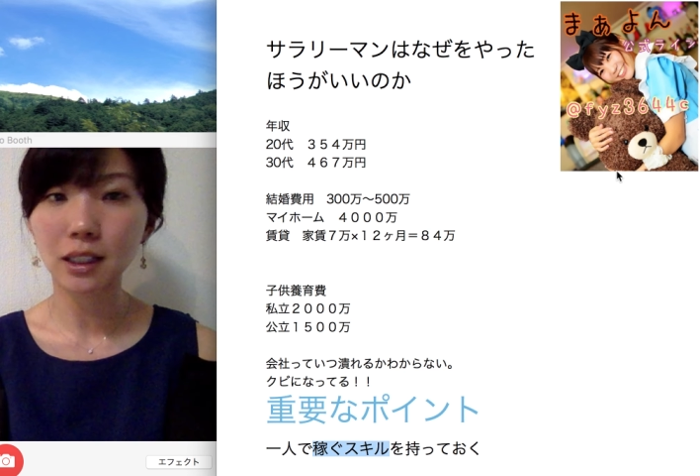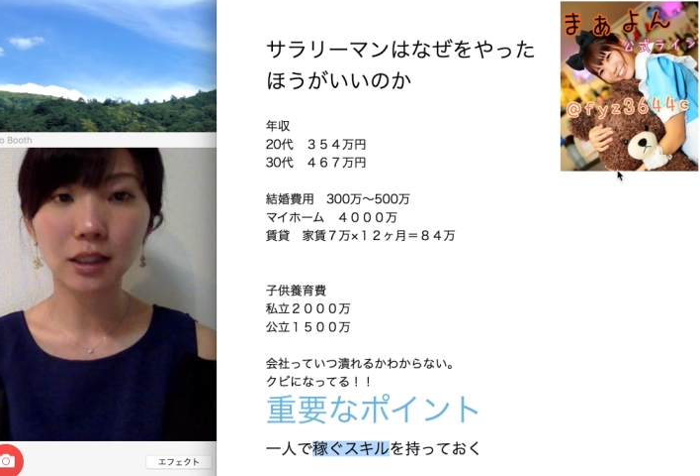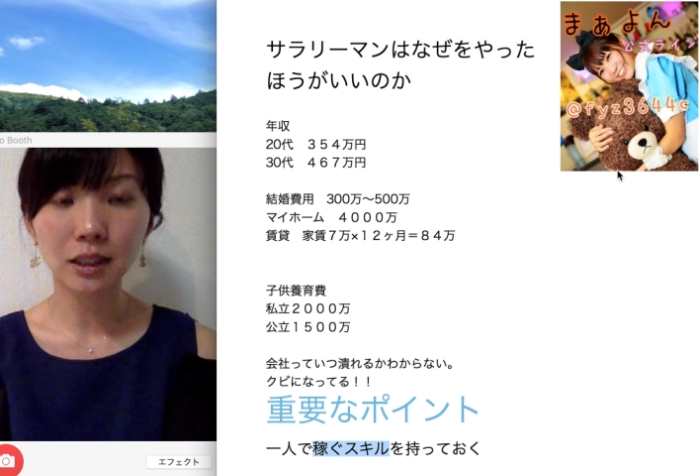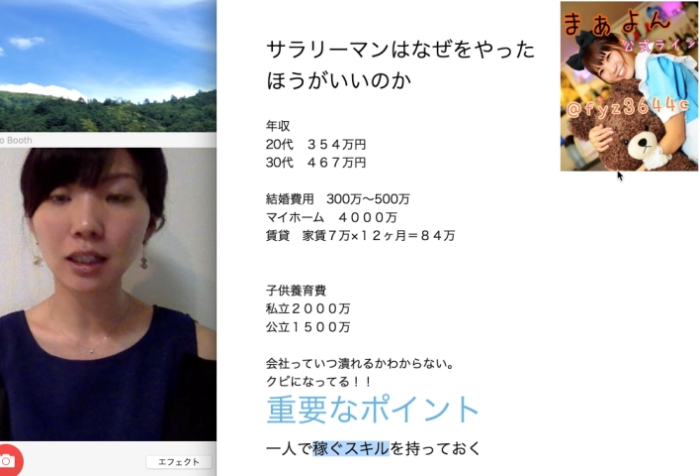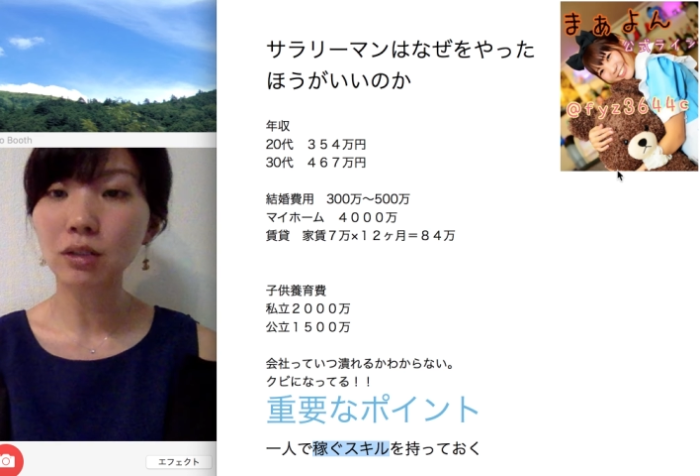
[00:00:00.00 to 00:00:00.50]
い
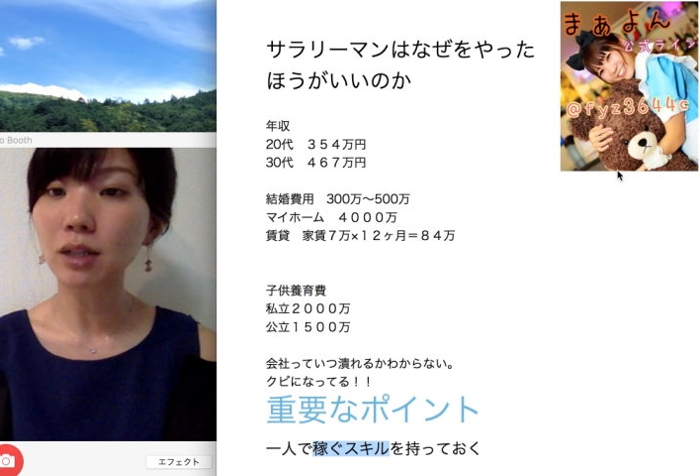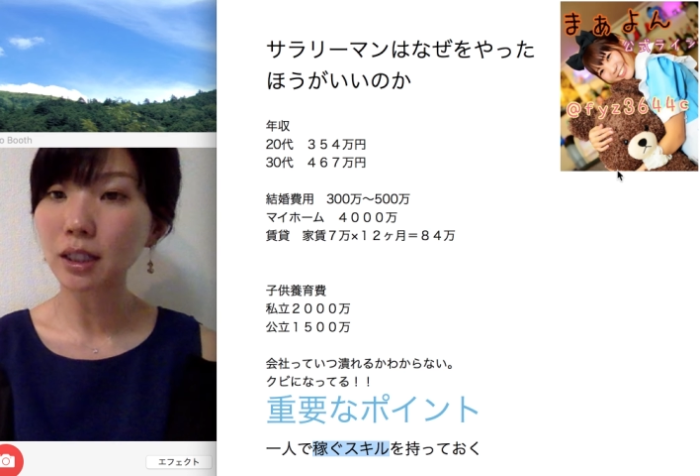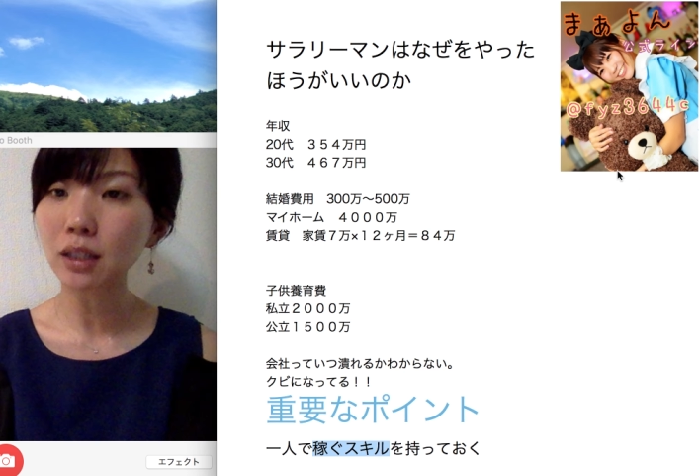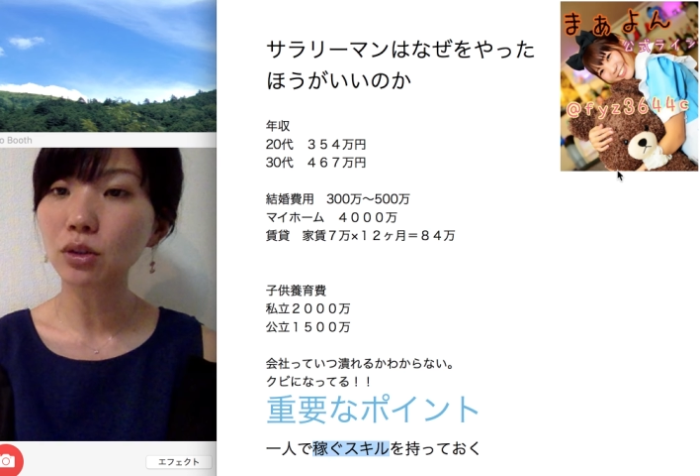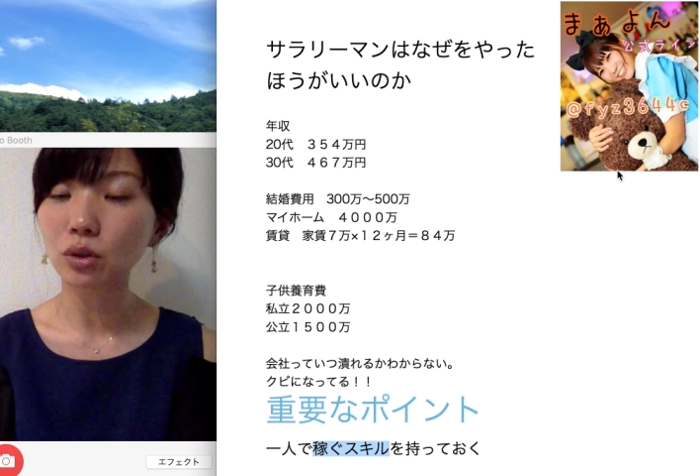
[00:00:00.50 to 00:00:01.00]
ただけるか
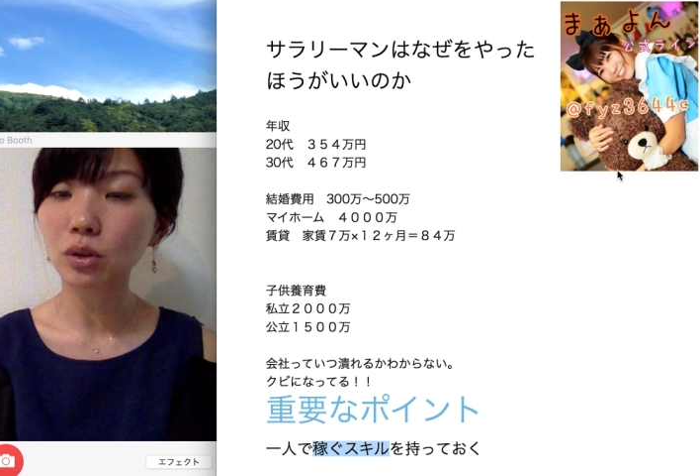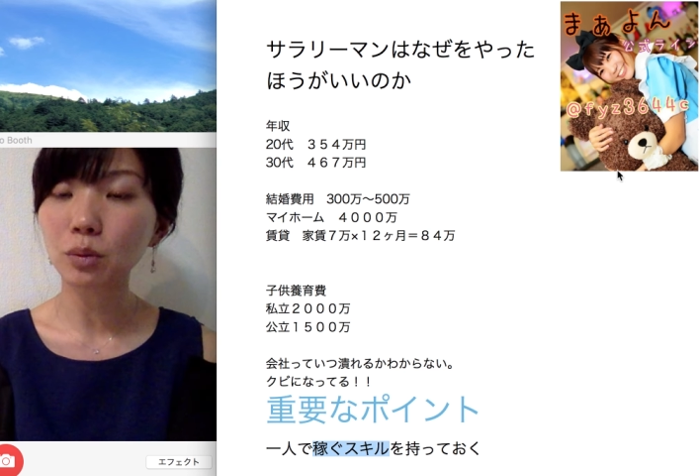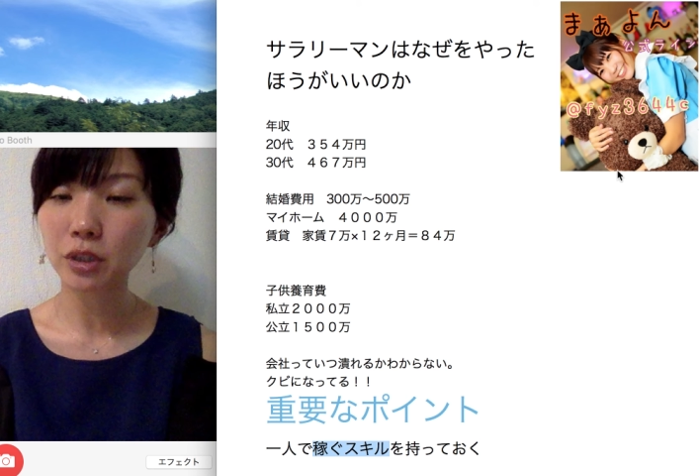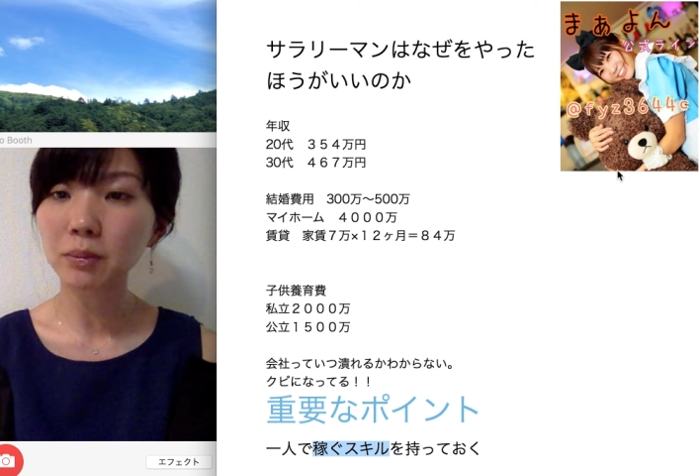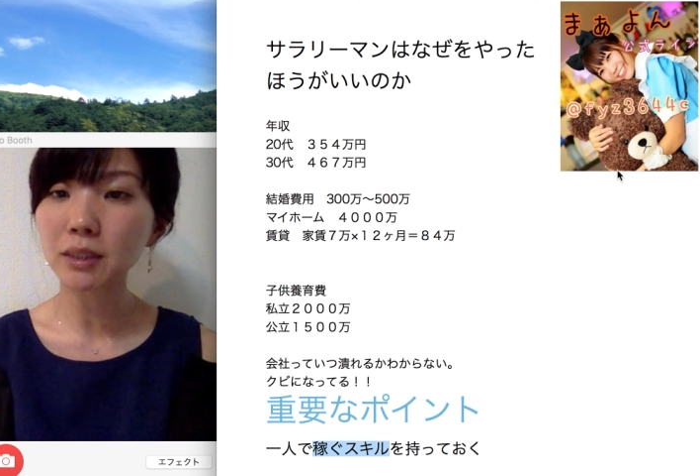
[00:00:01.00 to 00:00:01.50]
なと
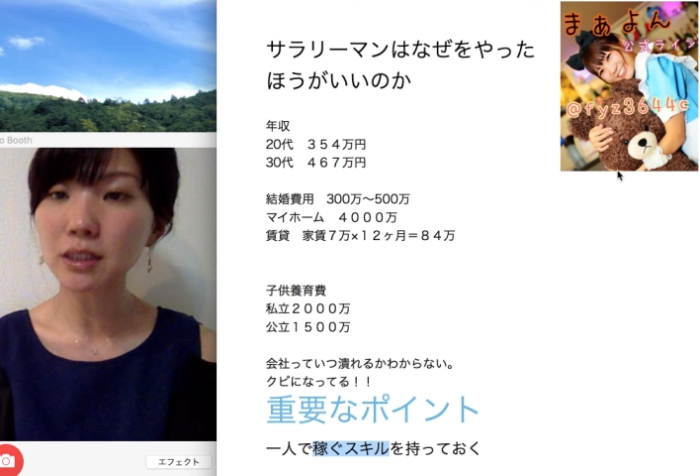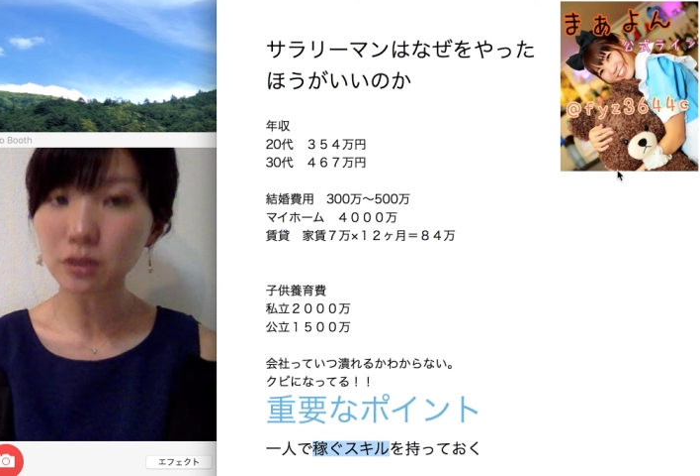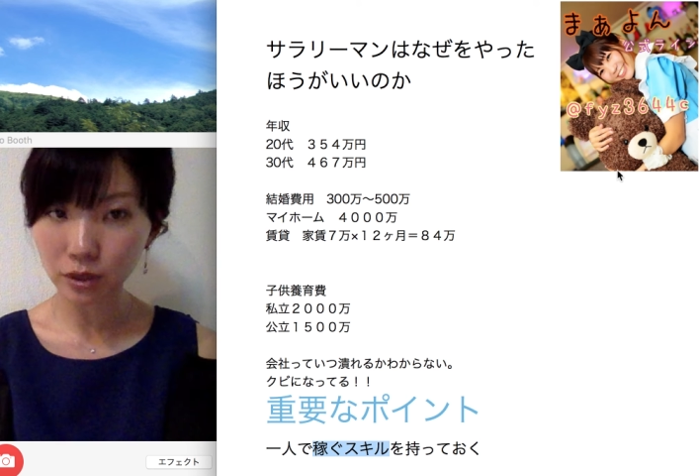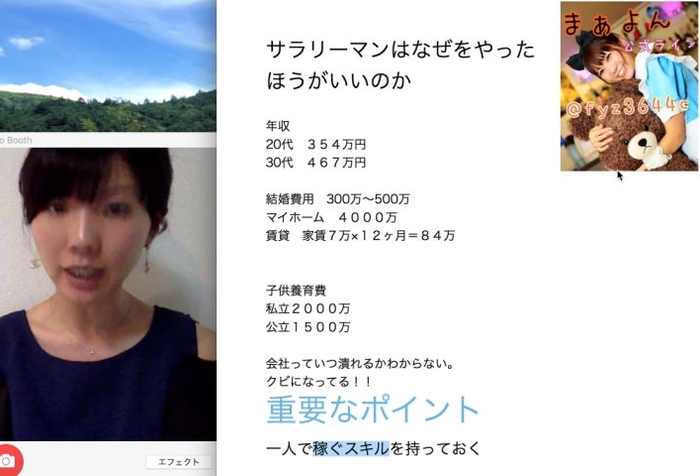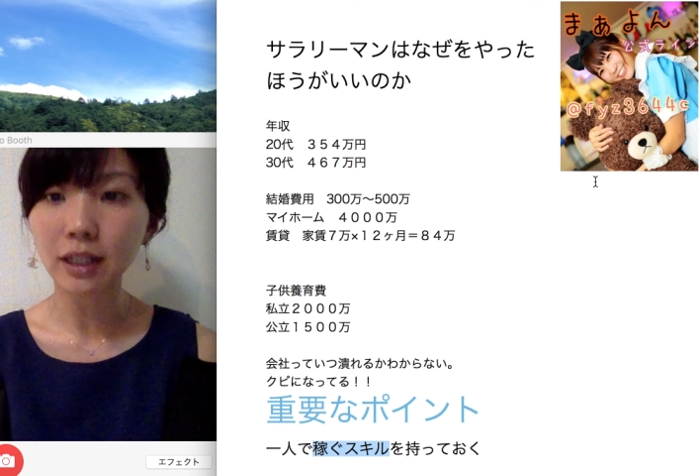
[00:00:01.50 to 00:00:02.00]
思います
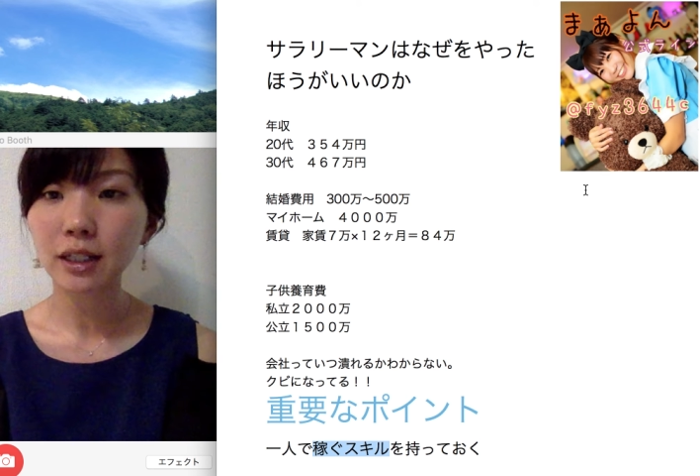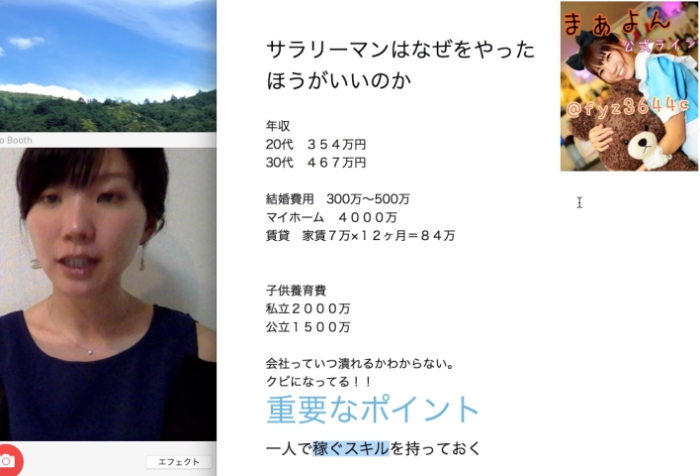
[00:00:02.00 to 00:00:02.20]
ので、